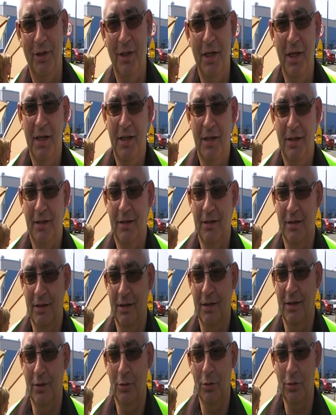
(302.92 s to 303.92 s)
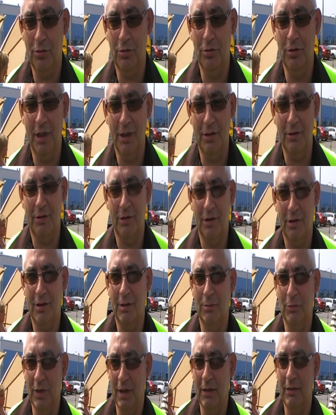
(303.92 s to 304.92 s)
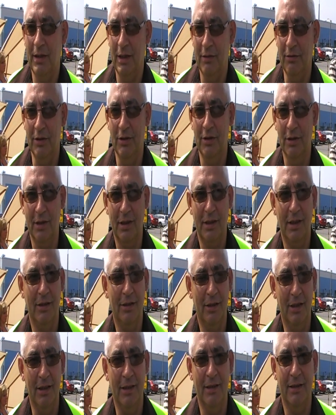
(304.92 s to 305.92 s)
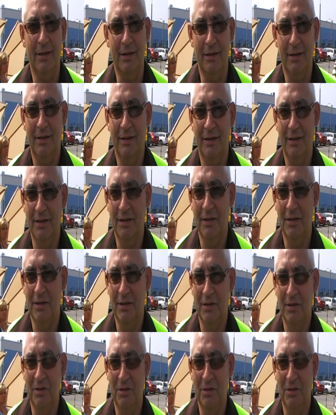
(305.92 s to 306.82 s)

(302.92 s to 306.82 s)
e, utrudniając dostęp na, nawet do takiej toalety. No,